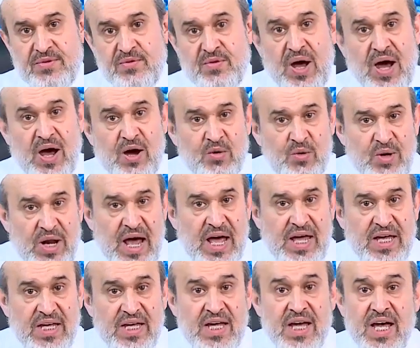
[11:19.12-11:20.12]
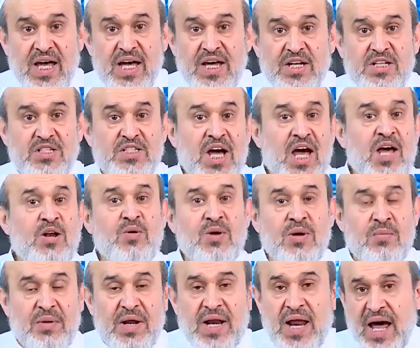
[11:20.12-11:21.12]
فهؤلاء رجال
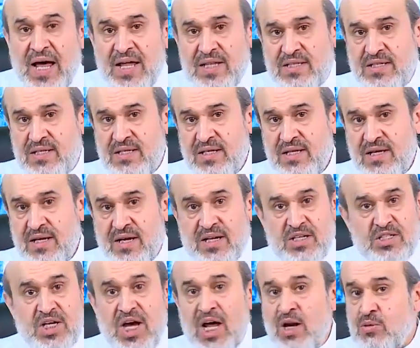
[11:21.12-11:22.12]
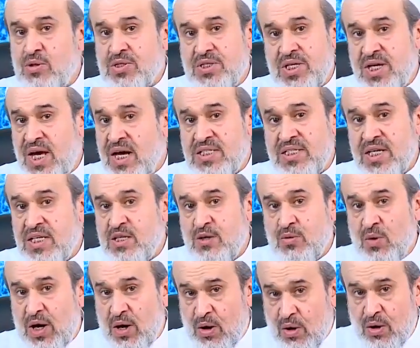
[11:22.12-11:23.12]
البلاط رجال السياسه
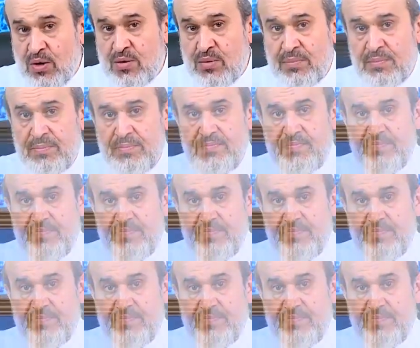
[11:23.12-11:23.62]
والحكم